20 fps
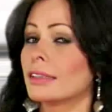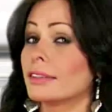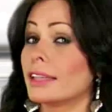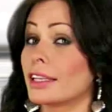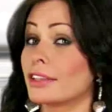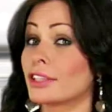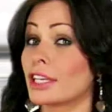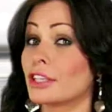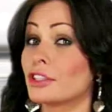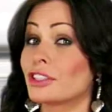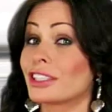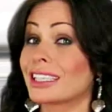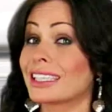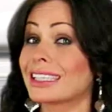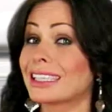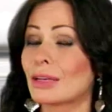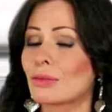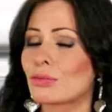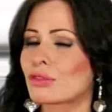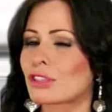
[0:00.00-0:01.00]
Tem gente que
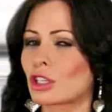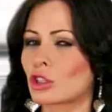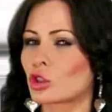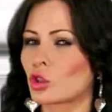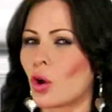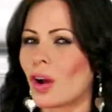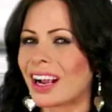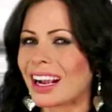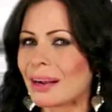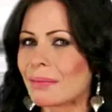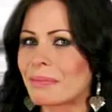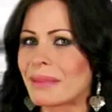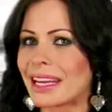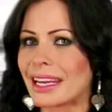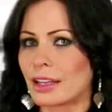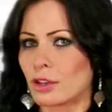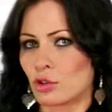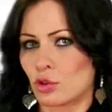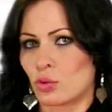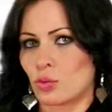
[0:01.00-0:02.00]
não se toca
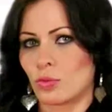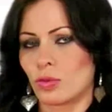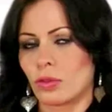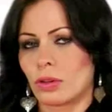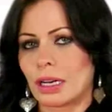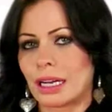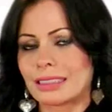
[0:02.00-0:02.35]
mesmo,